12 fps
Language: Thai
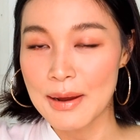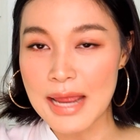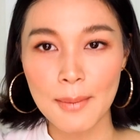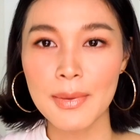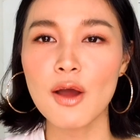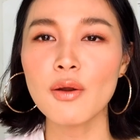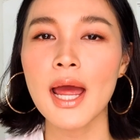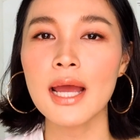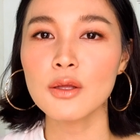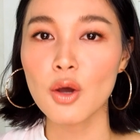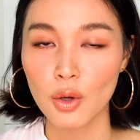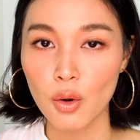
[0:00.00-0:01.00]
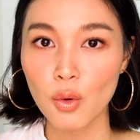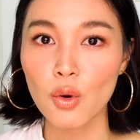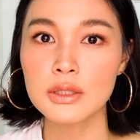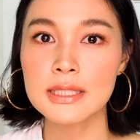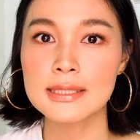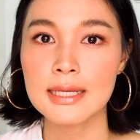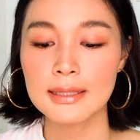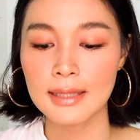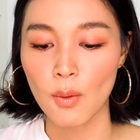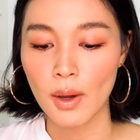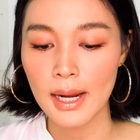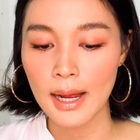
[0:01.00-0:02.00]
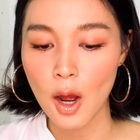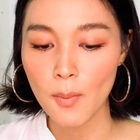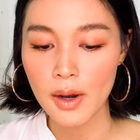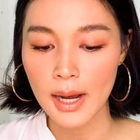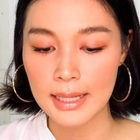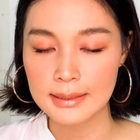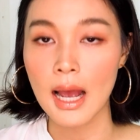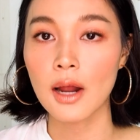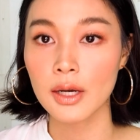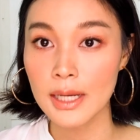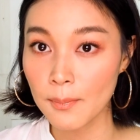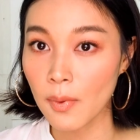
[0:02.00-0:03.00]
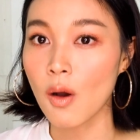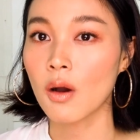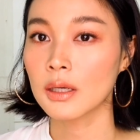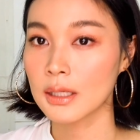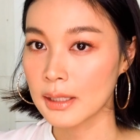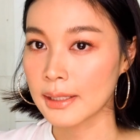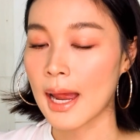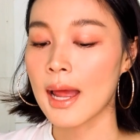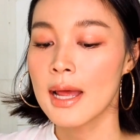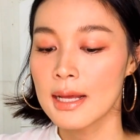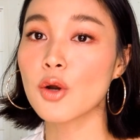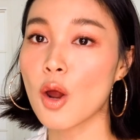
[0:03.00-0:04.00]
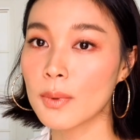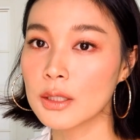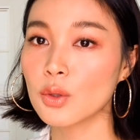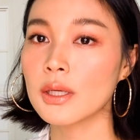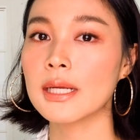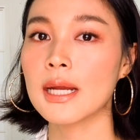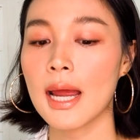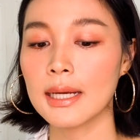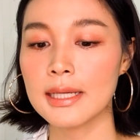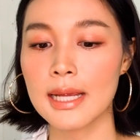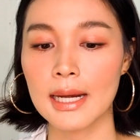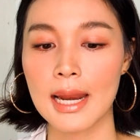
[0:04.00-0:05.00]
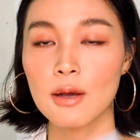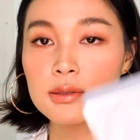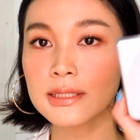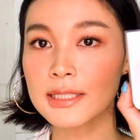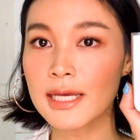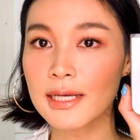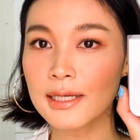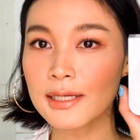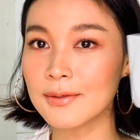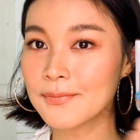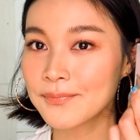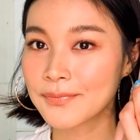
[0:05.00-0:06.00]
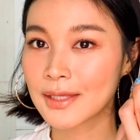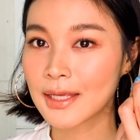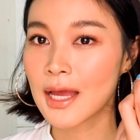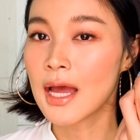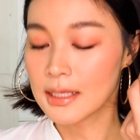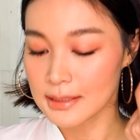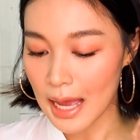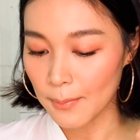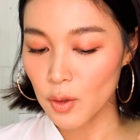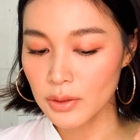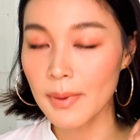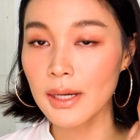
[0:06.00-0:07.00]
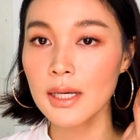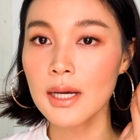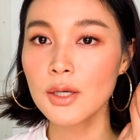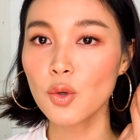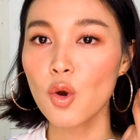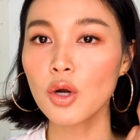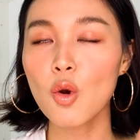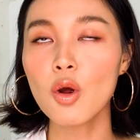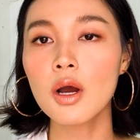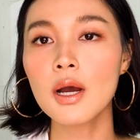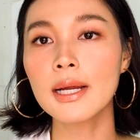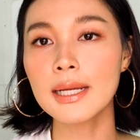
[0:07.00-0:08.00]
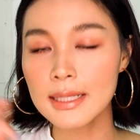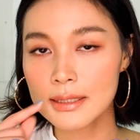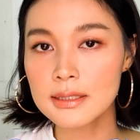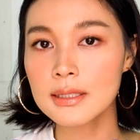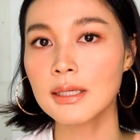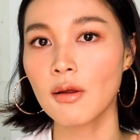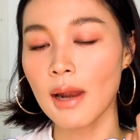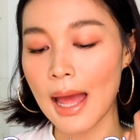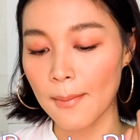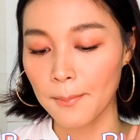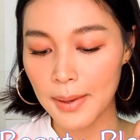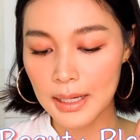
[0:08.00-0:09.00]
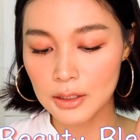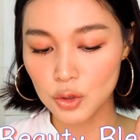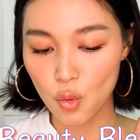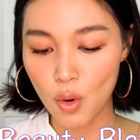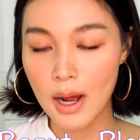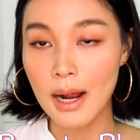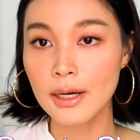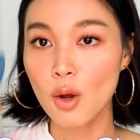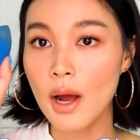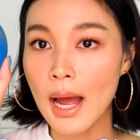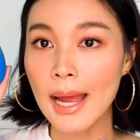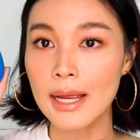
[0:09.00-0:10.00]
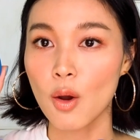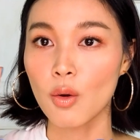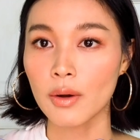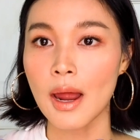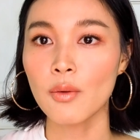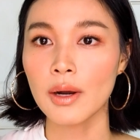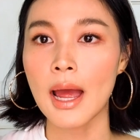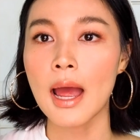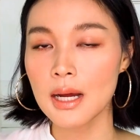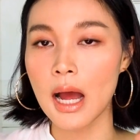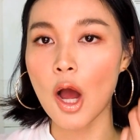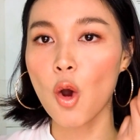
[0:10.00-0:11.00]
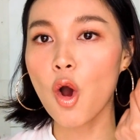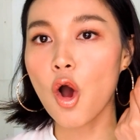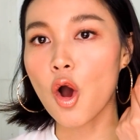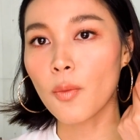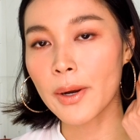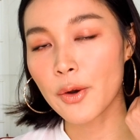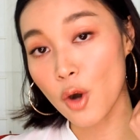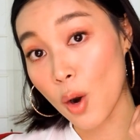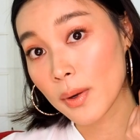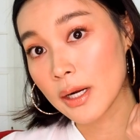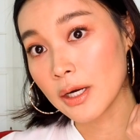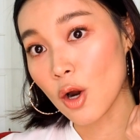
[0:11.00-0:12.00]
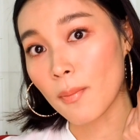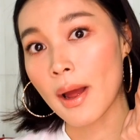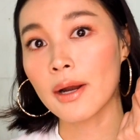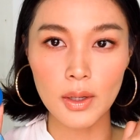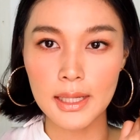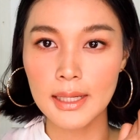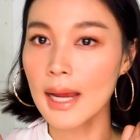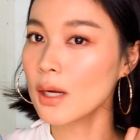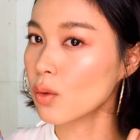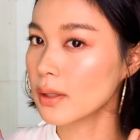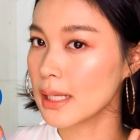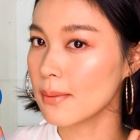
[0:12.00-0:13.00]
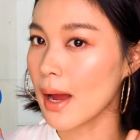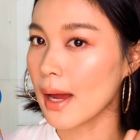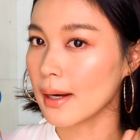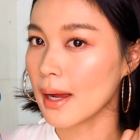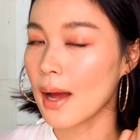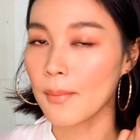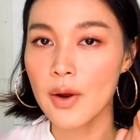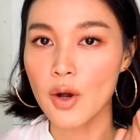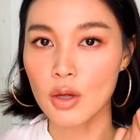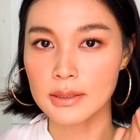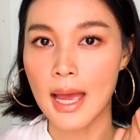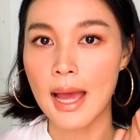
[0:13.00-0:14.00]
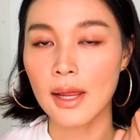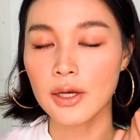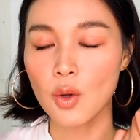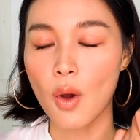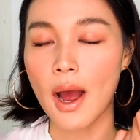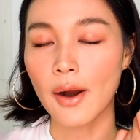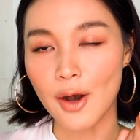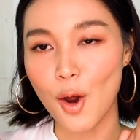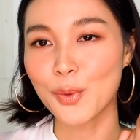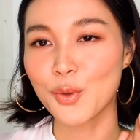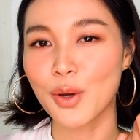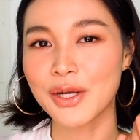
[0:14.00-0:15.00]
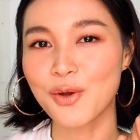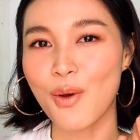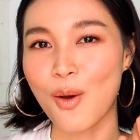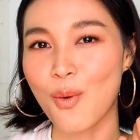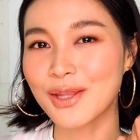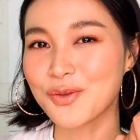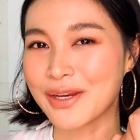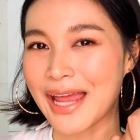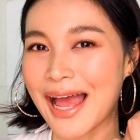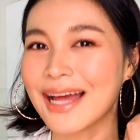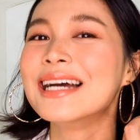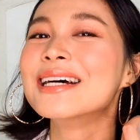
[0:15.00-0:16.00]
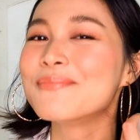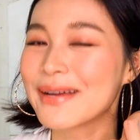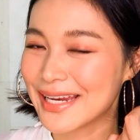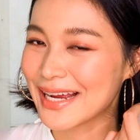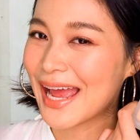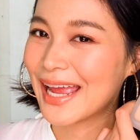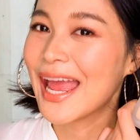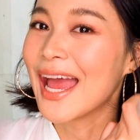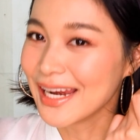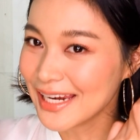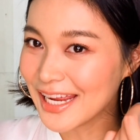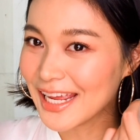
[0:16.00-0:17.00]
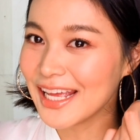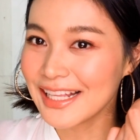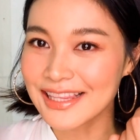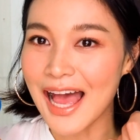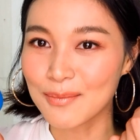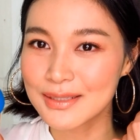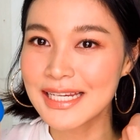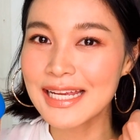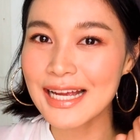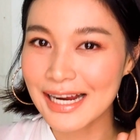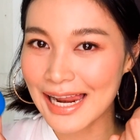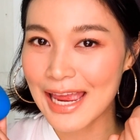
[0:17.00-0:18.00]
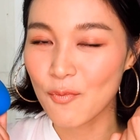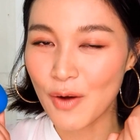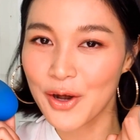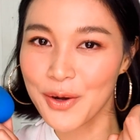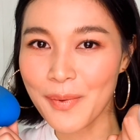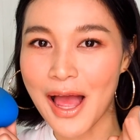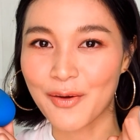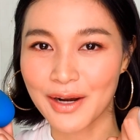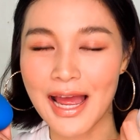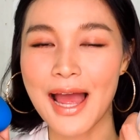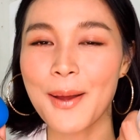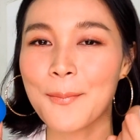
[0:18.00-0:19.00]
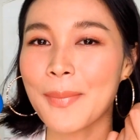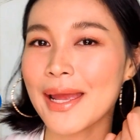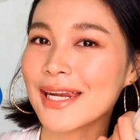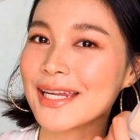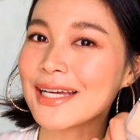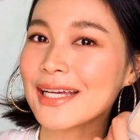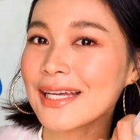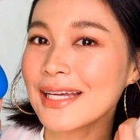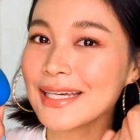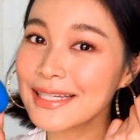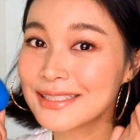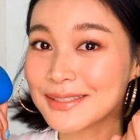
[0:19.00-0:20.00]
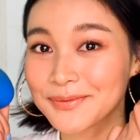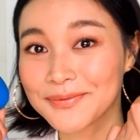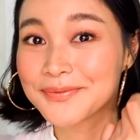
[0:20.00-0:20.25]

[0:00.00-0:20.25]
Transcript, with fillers: ยังไม่เข้าไทยต้องขอโทษคนจริงๆ แต่ว่าถ้าเข้าเมื่อไหร่จะรีบบอกเลยนะ คือรองพื้นตัวนี้นะคะที่เห็นแล้วจิ้งจาก Beauty Blender ทุกคนคงเคยได้ยินชื่อแล้วล่ะเป็นตัวน้องไข่ของเรานะคะเขาออกเป็นรองพื้นออกมาวันนี้ได้ลุคนี้มานะคะ ไม่รอช้าแล้วดีกว่าเราไปดูกันดีกว่าว่าตัวเนี้ยเป็นยังไงดีตามที่เคลมไว้หรือเปล่านะคะ ไปกันเลย